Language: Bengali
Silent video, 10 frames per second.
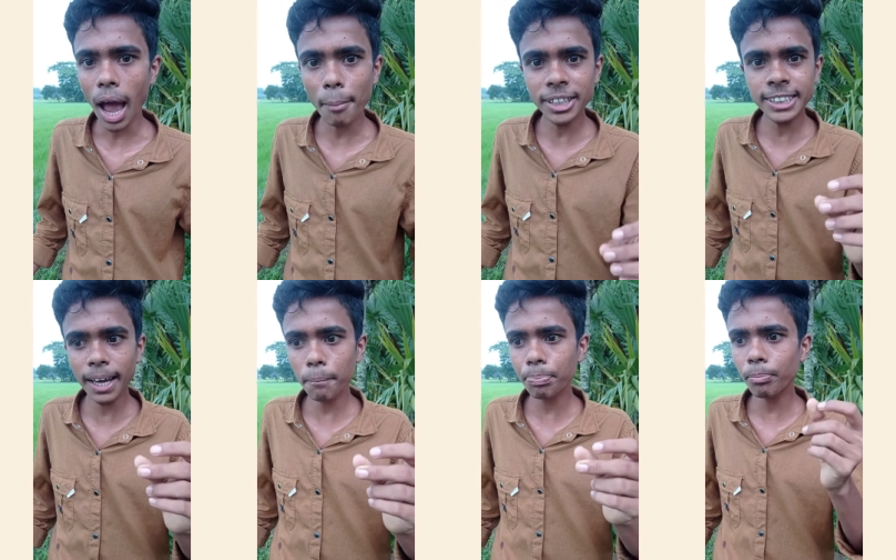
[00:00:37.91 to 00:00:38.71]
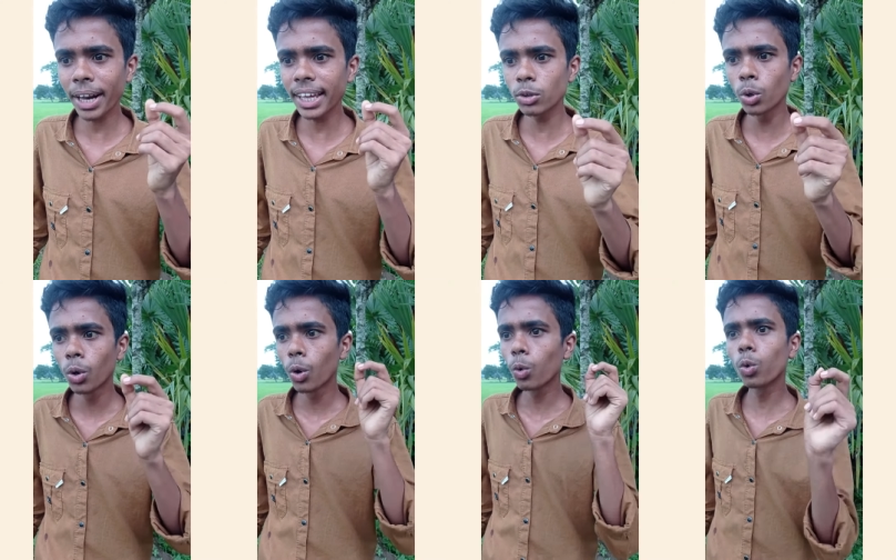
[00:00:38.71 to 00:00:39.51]
আমার যে মানে যে
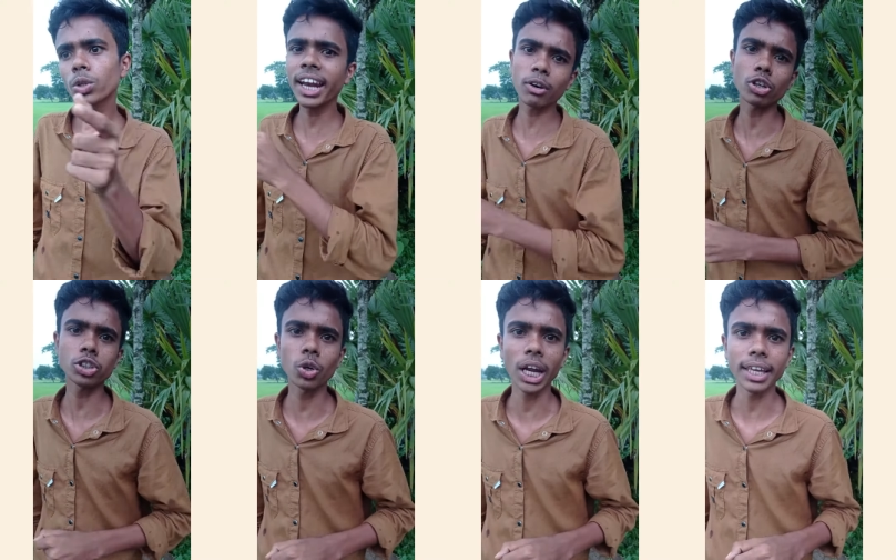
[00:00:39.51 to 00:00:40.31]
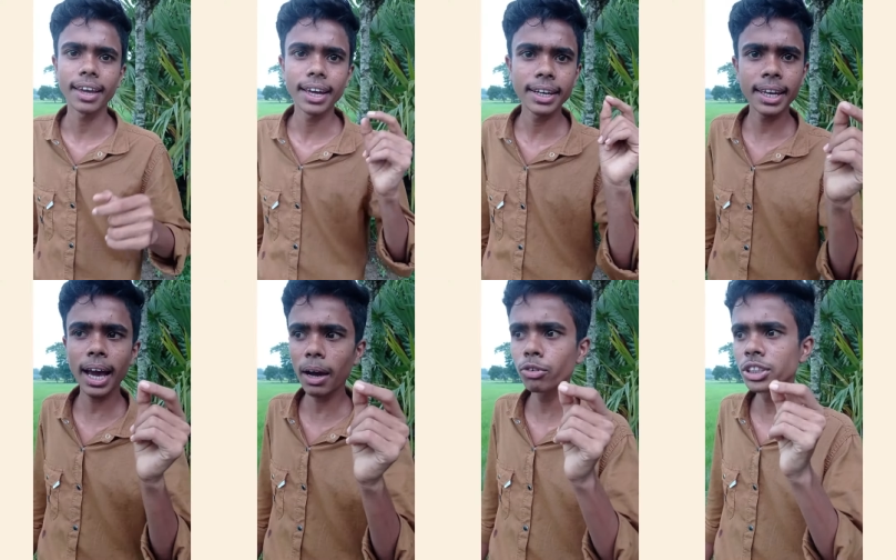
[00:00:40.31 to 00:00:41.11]
কোনো তানের কষ্ট নাই
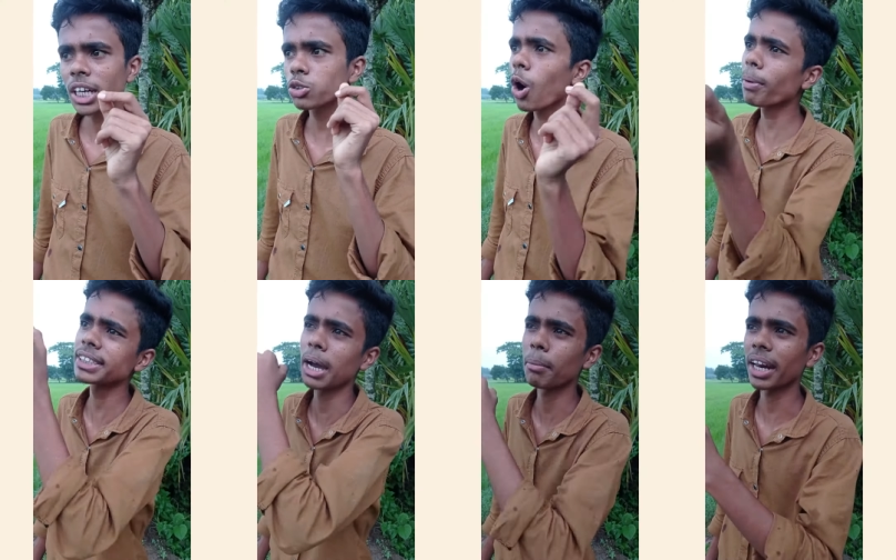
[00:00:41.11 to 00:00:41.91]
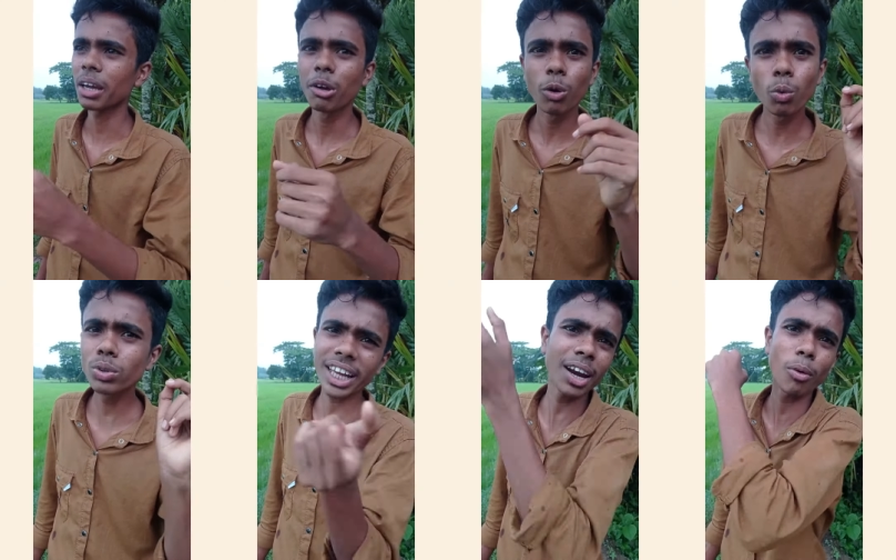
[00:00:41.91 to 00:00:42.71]
টিহা পয়সা সব আছে আমার কোনো
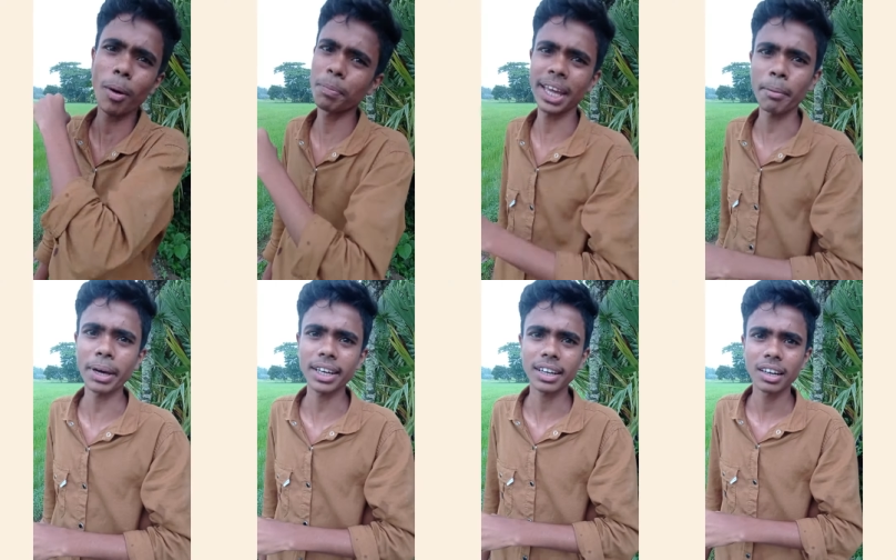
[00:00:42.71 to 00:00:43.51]
তানের অভাব নাই আমার